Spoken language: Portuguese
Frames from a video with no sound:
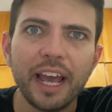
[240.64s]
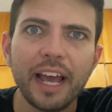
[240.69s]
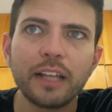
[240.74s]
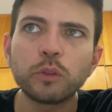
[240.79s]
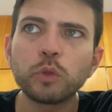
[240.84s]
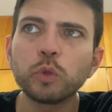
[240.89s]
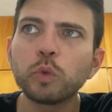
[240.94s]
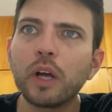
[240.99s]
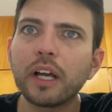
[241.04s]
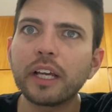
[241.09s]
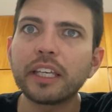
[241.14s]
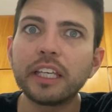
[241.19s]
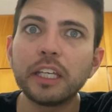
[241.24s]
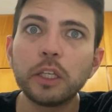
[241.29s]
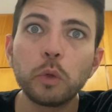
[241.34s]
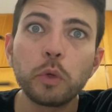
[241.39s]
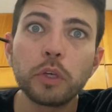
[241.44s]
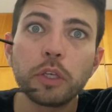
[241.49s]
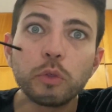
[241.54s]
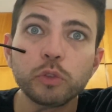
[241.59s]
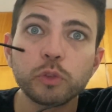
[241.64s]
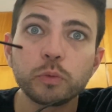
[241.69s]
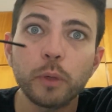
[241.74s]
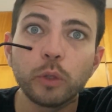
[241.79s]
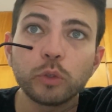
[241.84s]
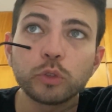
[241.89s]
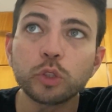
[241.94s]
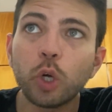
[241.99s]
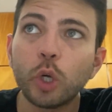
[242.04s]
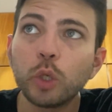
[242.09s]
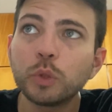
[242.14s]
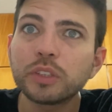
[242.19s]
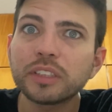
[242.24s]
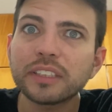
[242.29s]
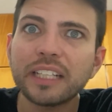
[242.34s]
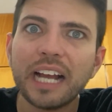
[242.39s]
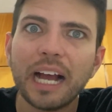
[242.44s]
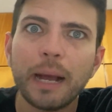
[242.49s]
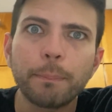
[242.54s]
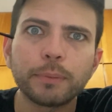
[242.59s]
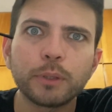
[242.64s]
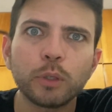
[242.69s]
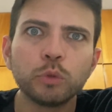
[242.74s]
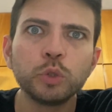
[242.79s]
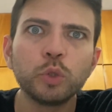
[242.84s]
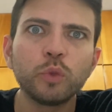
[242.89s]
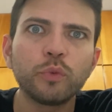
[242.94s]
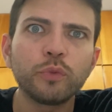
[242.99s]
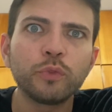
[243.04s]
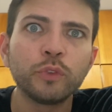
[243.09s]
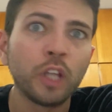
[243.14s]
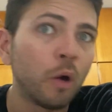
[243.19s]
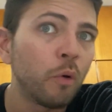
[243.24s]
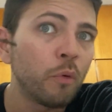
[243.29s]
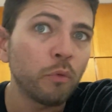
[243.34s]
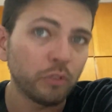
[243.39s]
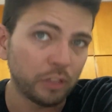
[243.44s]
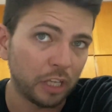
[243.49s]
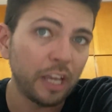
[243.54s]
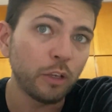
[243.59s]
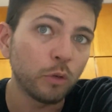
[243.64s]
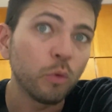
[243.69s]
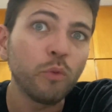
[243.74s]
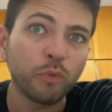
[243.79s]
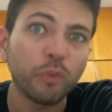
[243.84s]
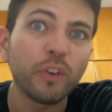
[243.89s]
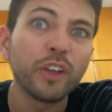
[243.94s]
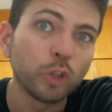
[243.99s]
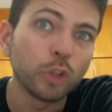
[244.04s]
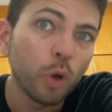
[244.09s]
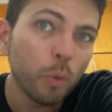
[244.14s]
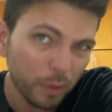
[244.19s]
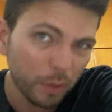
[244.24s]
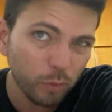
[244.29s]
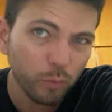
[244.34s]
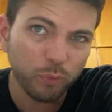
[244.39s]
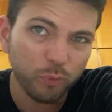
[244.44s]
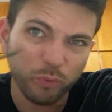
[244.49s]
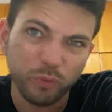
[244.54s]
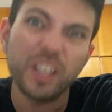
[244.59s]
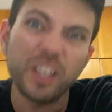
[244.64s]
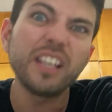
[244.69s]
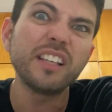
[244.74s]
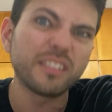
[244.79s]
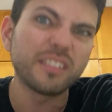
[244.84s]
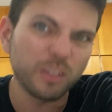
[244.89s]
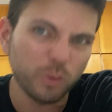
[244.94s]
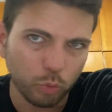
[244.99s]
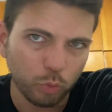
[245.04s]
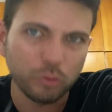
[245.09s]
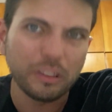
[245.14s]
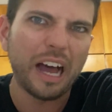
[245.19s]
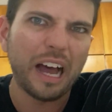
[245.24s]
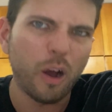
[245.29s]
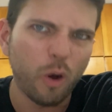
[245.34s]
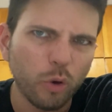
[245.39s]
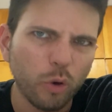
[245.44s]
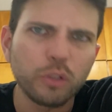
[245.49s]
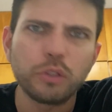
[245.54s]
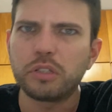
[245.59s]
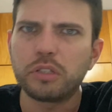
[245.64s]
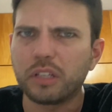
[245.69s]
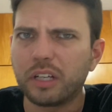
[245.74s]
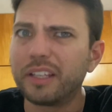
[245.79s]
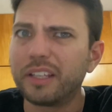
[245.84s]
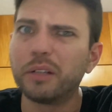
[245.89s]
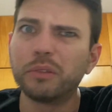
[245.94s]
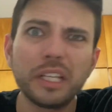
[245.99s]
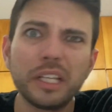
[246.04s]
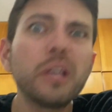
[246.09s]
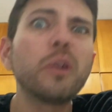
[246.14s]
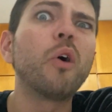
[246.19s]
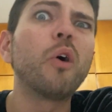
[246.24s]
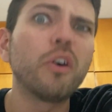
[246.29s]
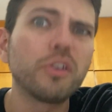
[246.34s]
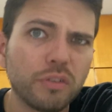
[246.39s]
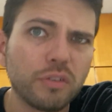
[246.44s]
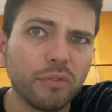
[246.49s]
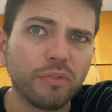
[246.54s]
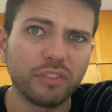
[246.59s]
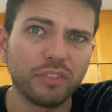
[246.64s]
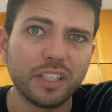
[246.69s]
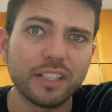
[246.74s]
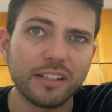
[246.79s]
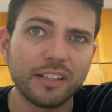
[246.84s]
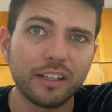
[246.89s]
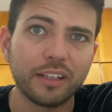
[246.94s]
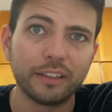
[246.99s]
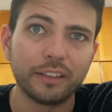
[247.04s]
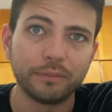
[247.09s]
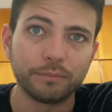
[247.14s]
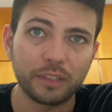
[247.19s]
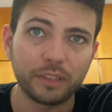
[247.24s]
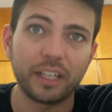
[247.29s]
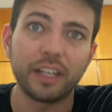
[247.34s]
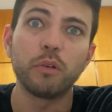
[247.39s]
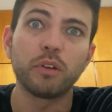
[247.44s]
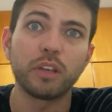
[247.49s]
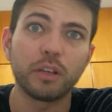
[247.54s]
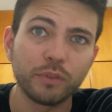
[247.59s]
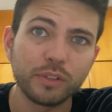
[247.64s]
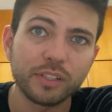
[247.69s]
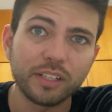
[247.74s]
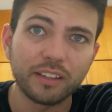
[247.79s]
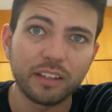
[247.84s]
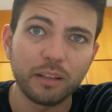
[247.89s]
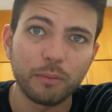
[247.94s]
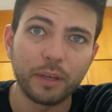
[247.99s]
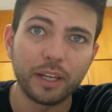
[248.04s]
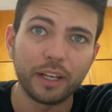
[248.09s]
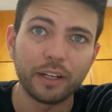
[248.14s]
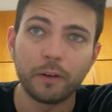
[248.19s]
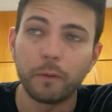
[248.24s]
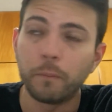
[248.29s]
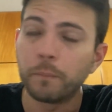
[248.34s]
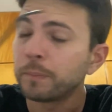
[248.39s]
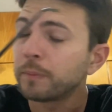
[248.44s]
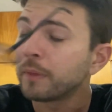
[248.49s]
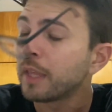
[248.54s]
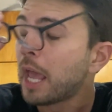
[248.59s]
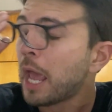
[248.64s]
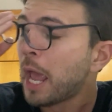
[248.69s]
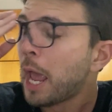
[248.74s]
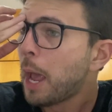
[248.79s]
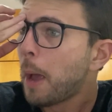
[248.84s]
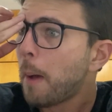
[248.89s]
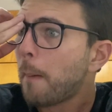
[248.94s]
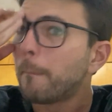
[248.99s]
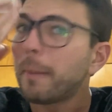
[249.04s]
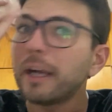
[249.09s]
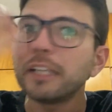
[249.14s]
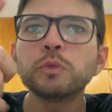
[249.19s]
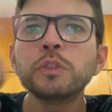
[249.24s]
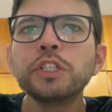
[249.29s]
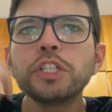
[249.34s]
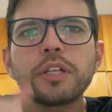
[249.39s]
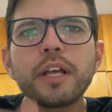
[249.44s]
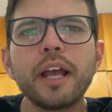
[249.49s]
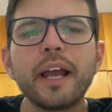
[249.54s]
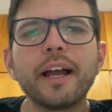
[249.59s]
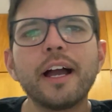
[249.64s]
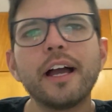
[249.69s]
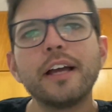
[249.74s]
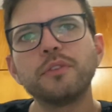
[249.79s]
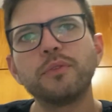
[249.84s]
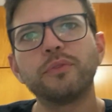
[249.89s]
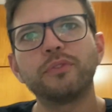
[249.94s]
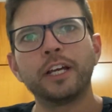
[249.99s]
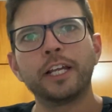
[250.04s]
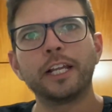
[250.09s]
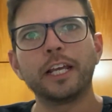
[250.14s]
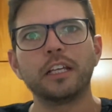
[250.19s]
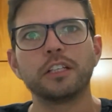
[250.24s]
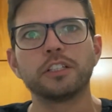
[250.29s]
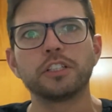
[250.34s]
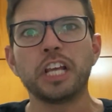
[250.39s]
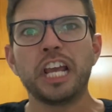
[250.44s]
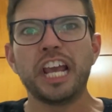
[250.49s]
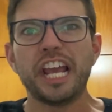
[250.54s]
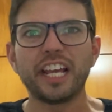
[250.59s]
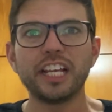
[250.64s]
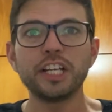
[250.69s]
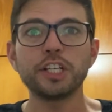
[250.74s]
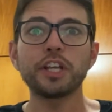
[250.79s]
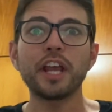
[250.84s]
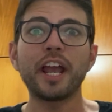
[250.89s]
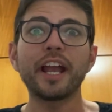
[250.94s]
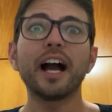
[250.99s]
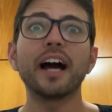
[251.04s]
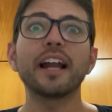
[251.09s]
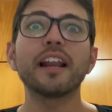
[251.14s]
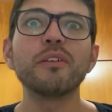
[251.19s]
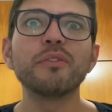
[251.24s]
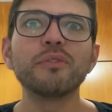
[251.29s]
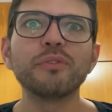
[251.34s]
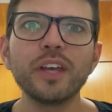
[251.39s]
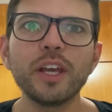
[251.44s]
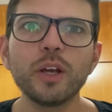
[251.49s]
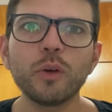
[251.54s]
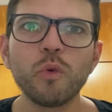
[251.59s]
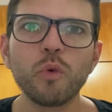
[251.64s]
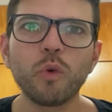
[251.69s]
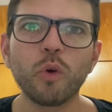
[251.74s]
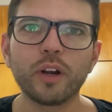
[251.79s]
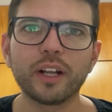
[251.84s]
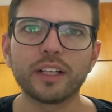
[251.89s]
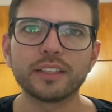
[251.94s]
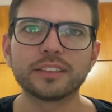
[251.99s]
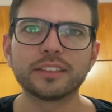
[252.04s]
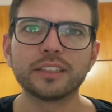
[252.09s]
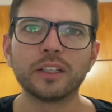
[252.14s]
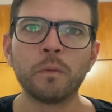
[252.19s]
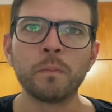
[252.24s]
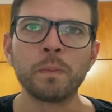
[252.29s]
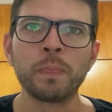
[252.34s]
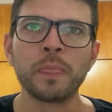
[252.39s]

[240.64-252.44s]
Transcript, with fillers: é tudo aquilo que os meus olhos captam, não em um fenômeno físico da ótica, e eu nem gosto de física, creio que você também não. Mas o enxergar é diferente. Enxergar é ver com o coração.